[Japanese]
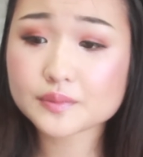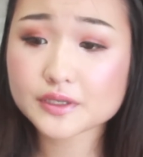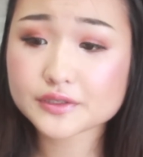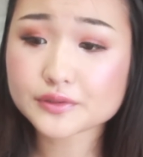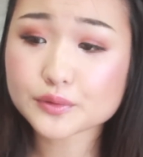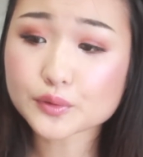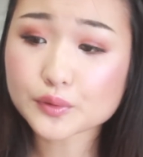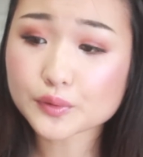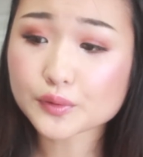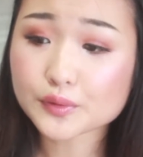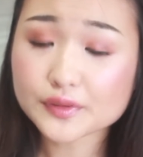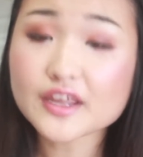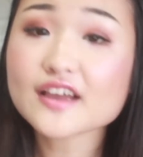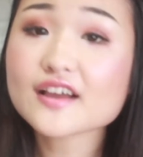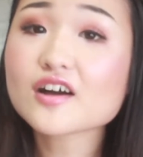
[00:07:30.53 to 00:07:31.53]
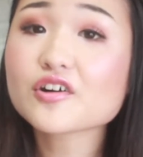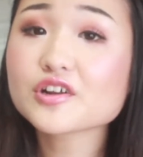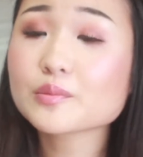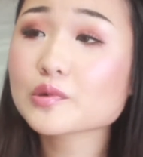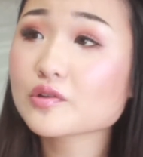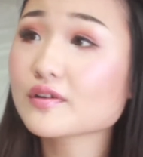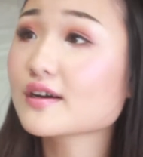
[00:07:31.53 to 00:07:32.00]
べくこうね香り
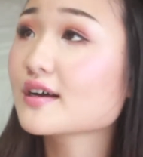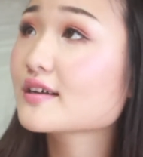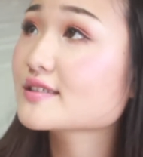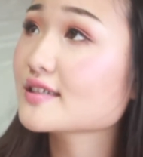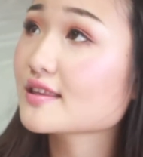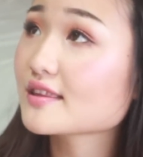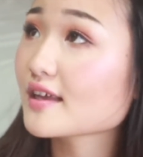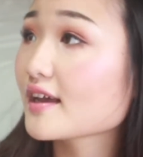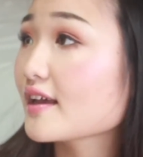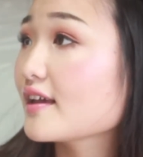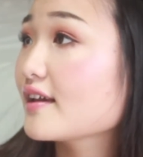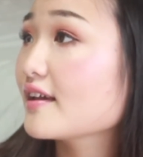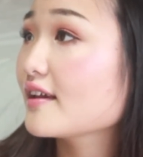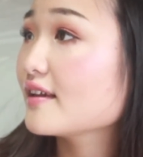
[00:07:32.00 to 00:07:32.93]
物は絶対